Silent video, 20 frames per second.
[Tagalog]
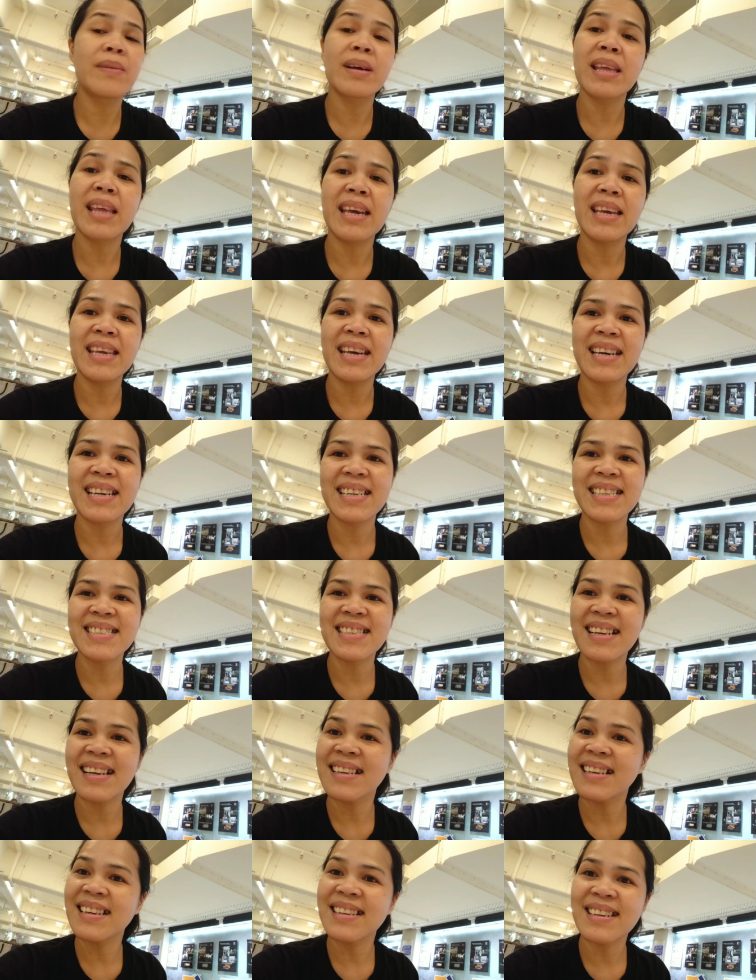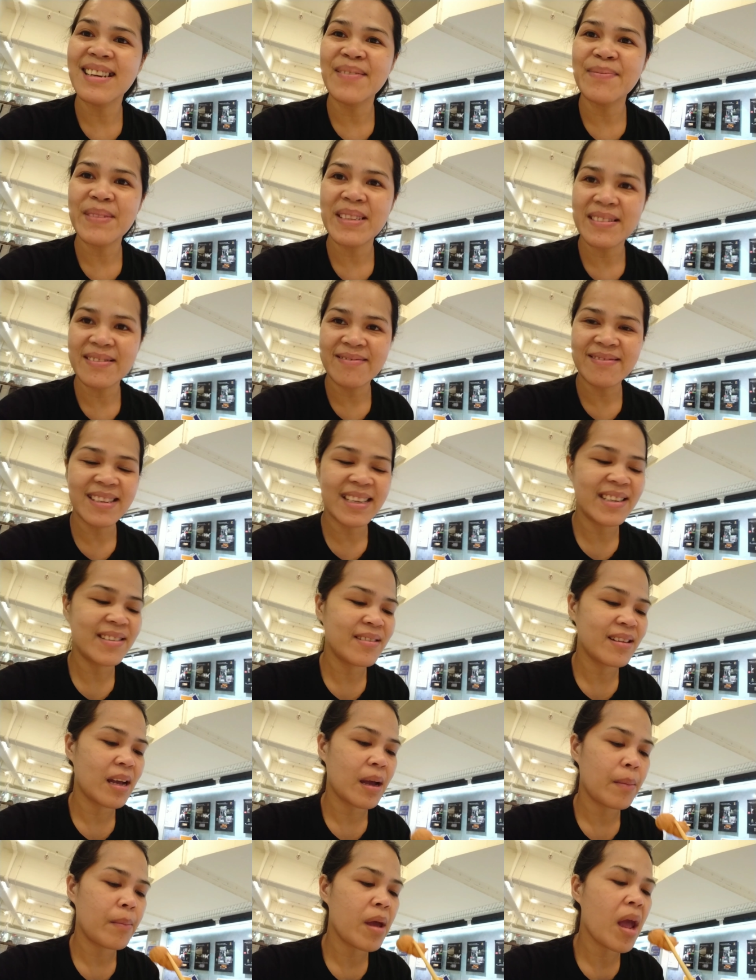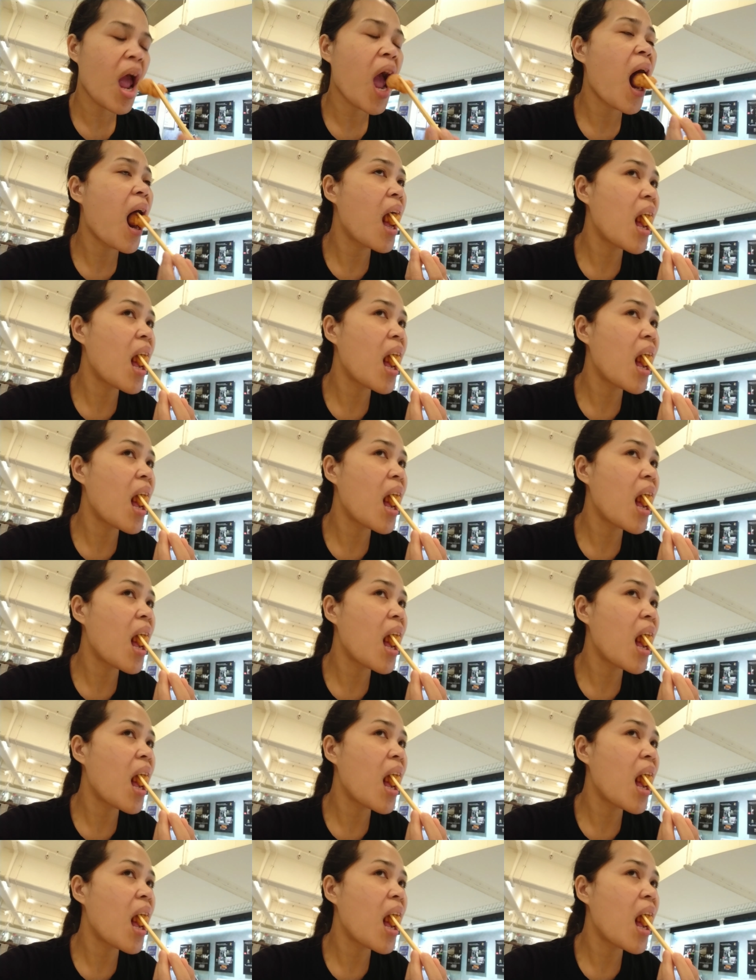mangyayari sa kaganapan ko ngayong gabi.